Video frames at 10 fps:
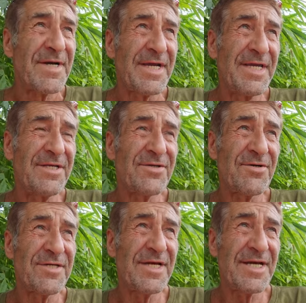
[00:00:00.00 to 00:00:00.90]
Regen
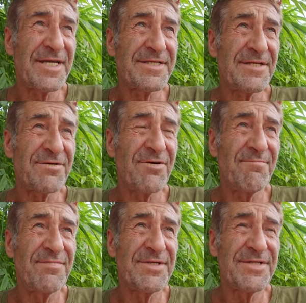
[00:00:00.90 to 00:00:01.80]
sollte ja gestern
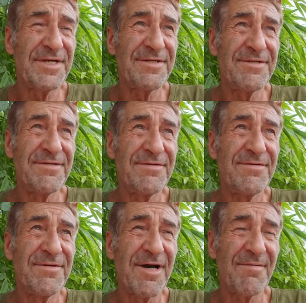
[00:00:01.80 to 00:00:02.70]
kommen ein bisschen,
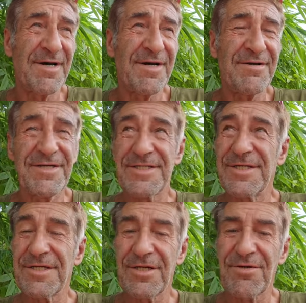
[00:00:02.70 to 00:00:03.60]
aber ist
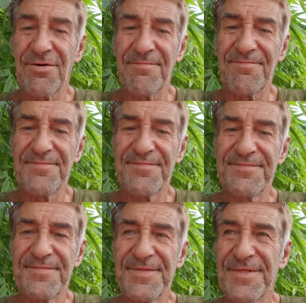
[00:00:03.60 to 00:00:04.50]
nicht gekommen.
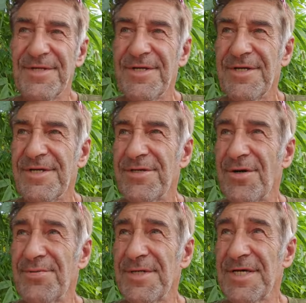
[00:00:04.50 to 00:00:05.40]
Ich
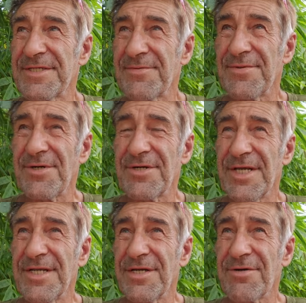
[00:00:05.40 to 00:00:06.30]
hoffe, dass es am
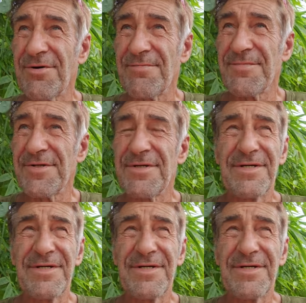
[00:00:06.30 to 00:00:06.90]
Wochenende kommt.